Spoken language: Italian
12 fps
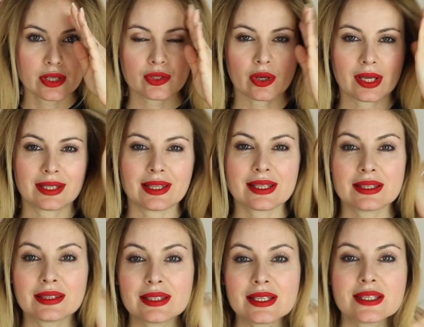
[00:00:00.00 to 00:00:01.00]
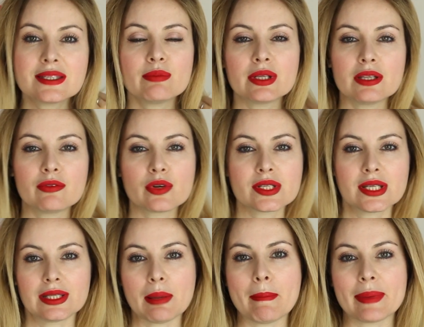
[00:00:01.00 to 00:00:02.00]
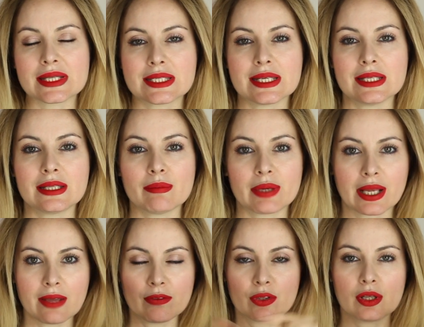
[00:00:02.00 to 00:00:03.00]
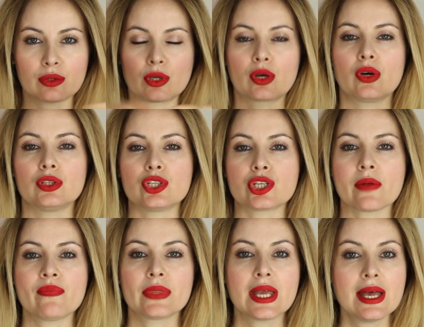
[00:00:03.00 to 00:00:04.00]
so che tantissime di voi siete impazzite perché vi ho dato il codice,